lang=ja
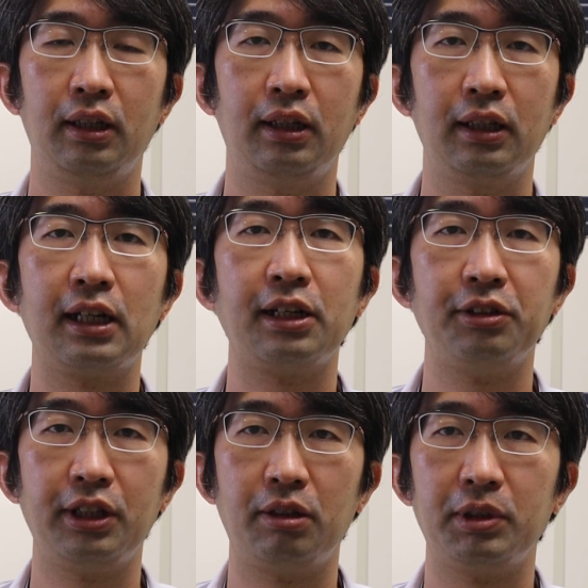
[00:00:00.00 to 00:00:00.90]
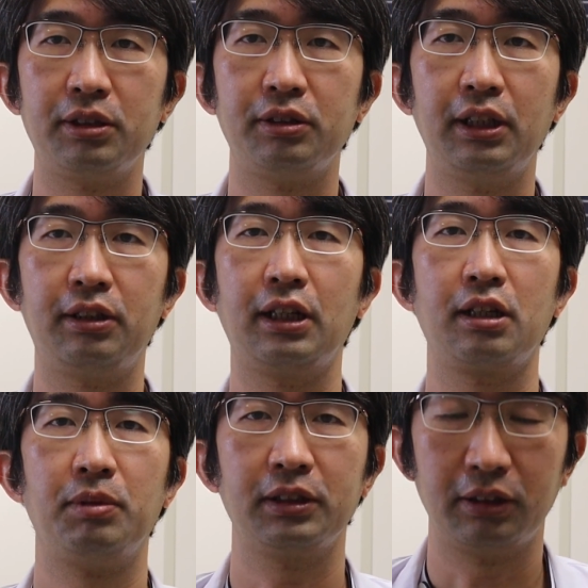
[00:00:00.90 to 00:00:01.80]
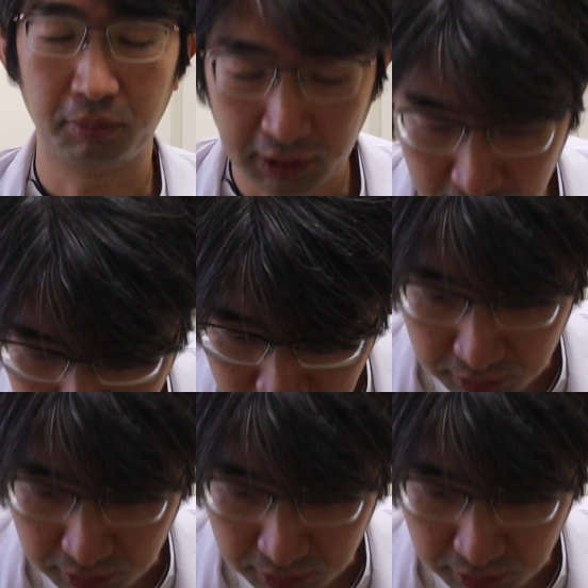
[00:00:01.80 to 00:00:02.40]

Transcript: えー、画界の平松です。明けましておめでと